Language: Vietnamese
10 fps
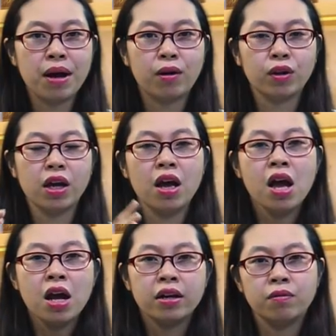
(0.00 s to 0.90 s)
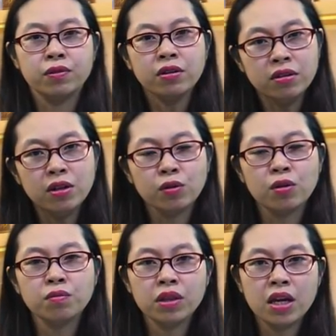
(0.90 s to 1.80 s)
Các bạn có thể đọc rất nhiều
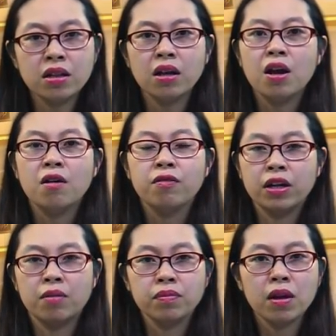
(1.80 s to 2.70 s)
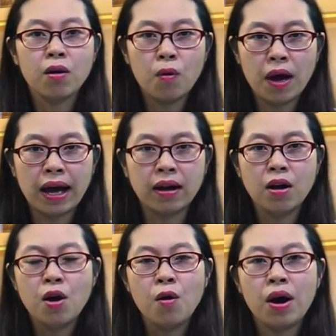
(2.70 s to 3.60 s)
thông tin về nấm thượng hoàng,
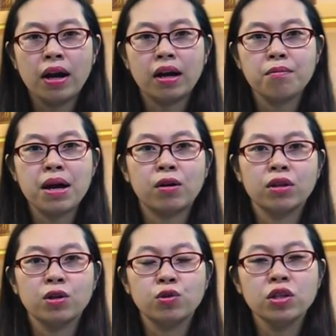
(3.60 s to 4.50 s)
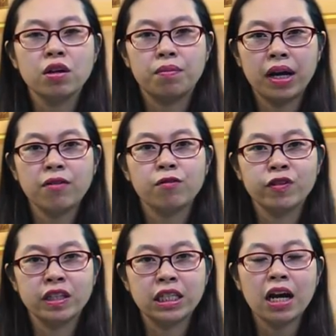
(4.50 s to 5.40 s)
hoặc là các bạn có thể truy cập ngay vào
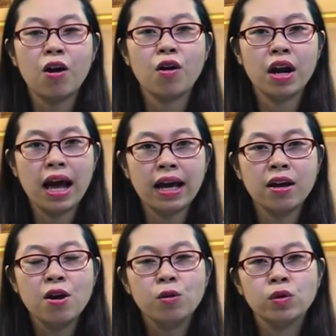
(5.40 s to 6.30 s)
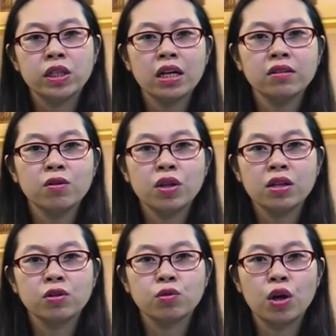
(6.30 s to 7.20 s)
phần chat online của trang siêu
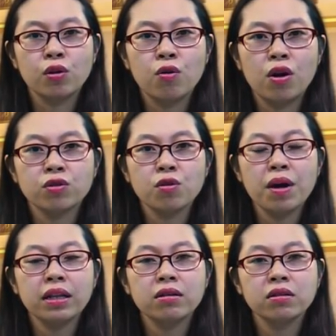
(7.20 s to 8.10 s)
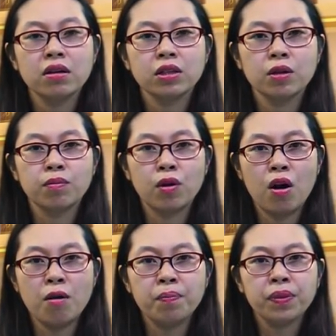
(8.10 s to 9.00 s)
thị trực tuyến
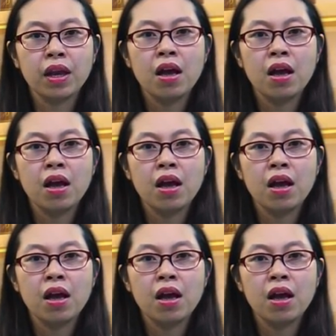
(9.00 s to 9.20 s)
koreashop24h.com,